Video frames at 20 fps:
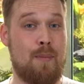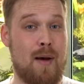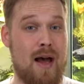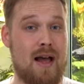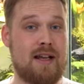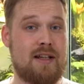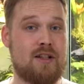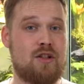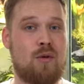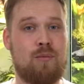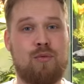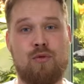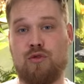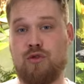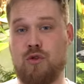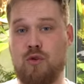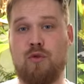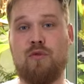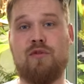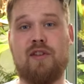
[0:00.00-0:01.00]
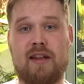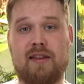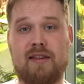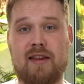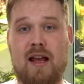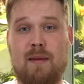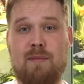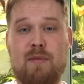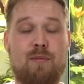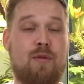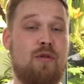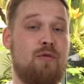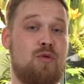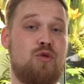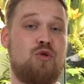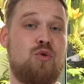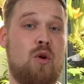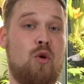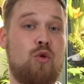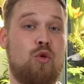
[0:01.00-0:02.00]
Par exemple, ceux du Vietnam, ils peuvent
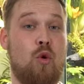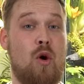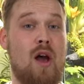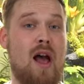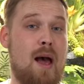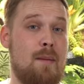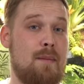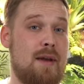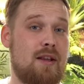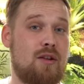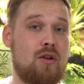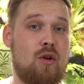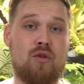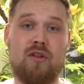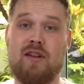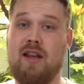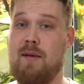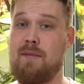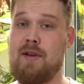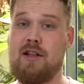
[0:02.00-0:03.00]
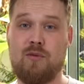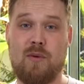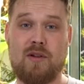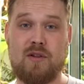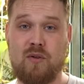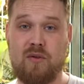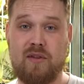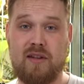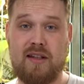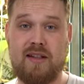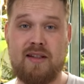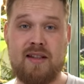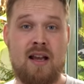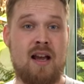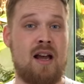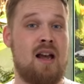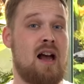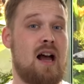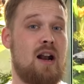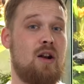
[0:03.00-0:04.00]
mesurer entre 1m30 et 1m70,
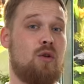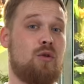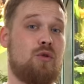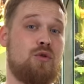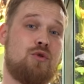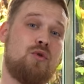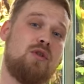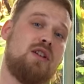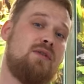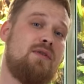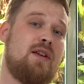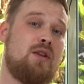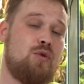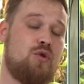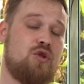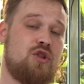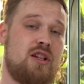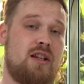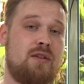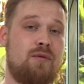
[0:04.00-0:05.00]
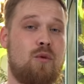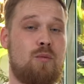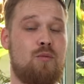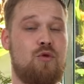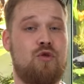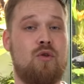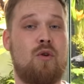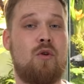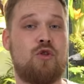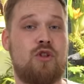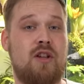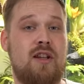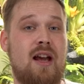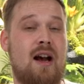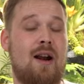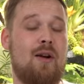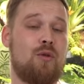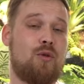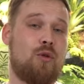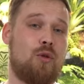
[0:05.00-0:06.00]
alors que ceux qui viennent du Chine vont mesurer en
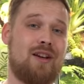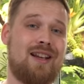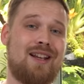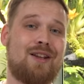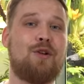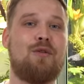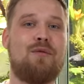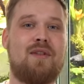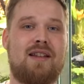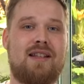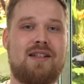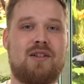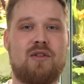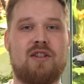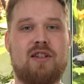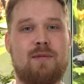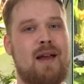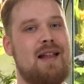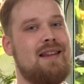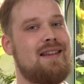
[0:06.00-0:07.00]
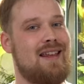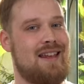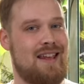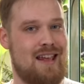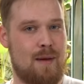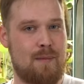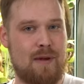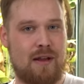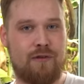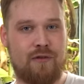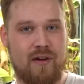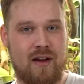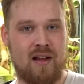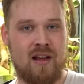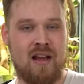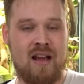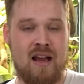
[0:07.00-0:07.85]
général entre 90 cm et 1m20.